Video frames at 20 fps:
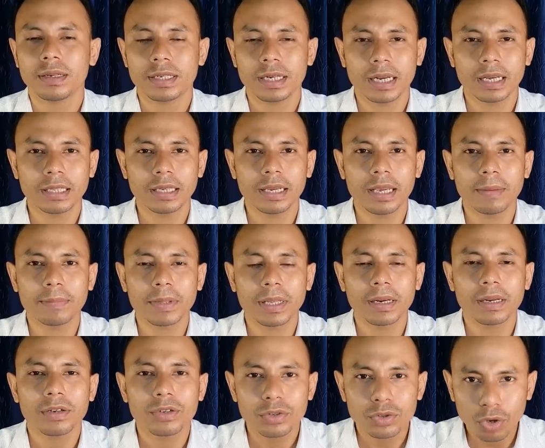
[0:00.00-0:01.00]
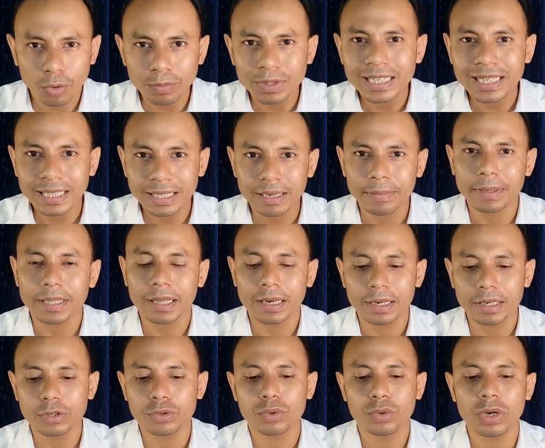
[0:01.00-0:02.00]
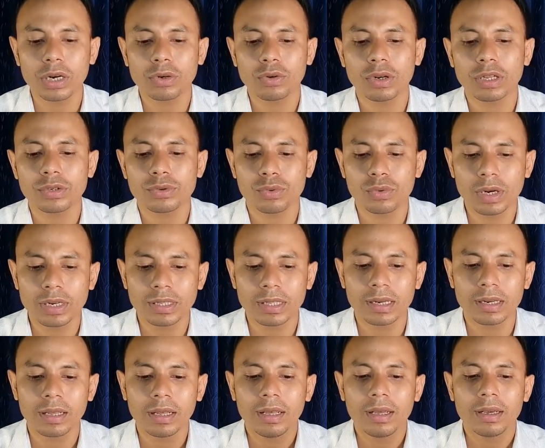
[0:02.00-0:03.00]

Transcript: সেখানে গিয়ে আপনারা সমজিয়ে দেবেন আর কি স্টুডেন্ট হলে স্টুডেন্টদের